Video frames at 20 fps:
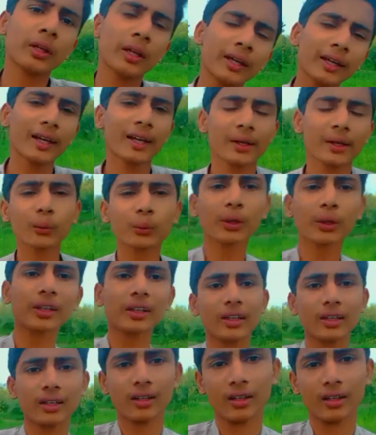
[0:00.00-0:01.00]
ये कह रहे होंगे
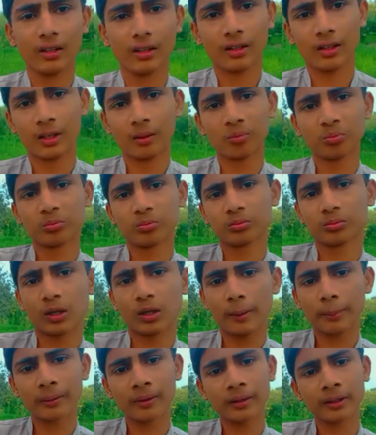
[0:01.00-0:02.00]
कि हम
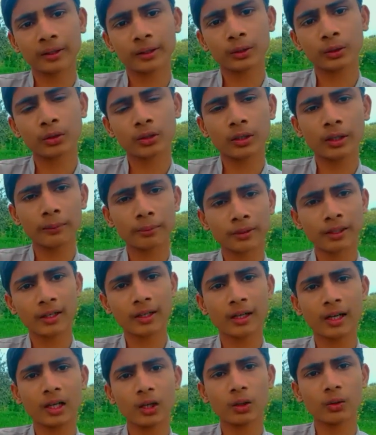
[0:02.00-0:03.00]
आपने कब के
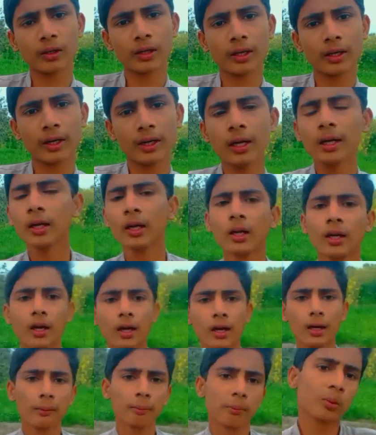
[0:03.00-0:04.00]
लगाए हुए
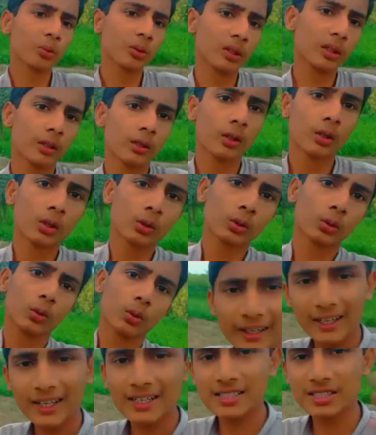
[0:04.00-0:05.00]
हैं पौधे
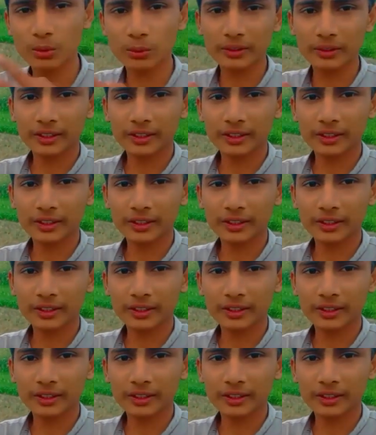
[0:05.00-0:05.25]
प्याज जो